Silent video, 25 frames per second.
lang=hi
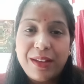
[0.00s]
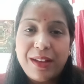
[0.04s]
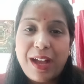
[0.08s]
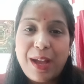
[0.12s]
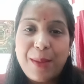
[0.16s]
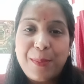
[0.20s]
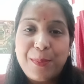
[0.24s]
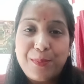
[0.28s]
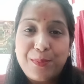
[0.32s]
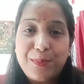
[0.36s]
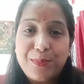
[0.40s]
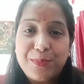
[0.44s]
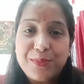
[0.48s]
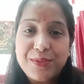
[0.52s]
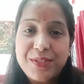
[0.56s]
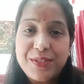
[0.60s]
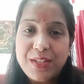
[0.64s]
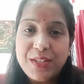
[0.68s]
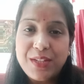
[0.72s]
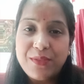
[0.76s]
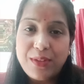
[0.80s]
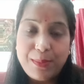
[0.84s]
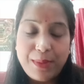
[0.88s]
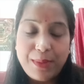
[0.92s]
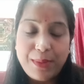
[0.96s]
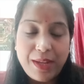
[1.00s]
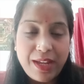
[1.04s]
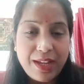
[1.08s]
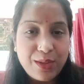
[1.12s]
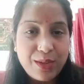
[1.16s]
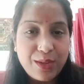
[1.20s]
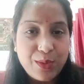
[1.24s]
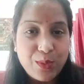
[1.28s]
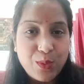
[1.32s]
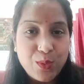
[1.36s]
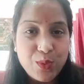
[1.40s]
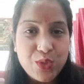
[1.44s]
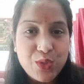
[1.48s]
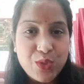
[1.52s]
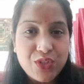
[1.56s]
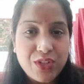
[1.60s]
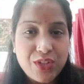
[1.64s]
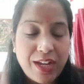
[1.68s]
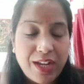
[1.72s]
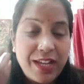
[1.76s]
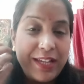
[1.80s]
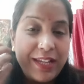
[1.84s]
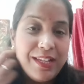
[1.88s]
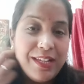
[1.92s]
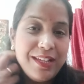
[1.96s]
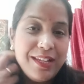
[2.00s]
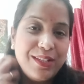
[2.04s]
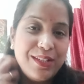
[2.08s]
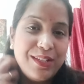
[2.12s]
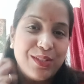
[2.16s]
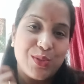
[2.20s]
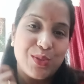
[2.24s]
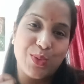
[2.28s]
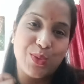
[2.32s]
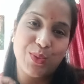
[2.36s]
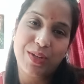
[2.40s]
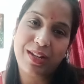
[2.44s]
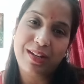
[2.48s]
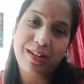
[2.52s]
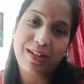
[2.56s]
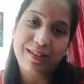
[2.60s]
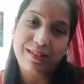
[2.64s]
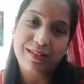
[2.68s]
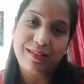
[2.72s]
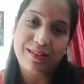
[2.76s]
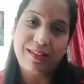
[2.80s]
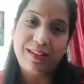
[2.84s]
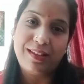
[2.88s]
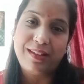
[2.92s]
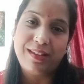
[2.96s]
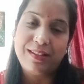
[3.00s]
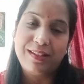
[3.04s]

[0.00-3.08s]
आप जीवन में एक ऊंचाई छूने लगते हैं